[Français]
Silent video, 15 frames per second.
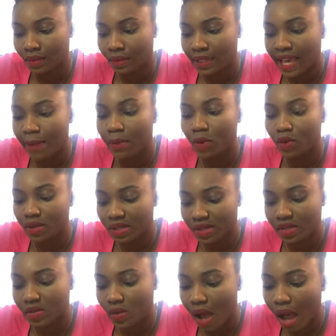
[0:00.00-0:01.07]
qui a beaucoup
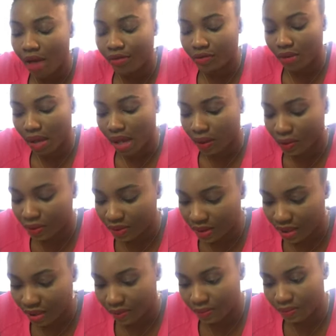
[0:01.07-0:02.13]
d'histoires à vous
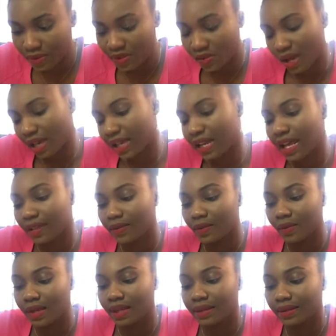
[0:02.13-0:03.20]
raconter, une qu'elle a
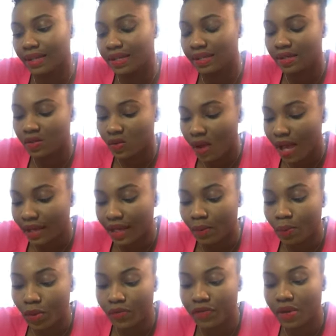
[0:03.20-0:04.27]
des histoires qu'elle
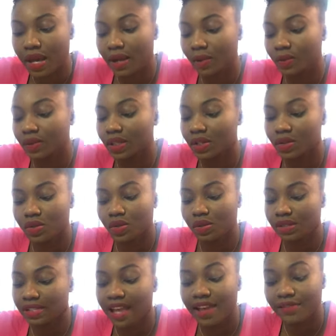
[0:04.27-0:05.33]
peut vous raconter sur
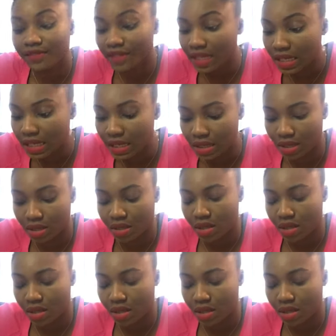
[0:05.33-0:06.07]
sa vie,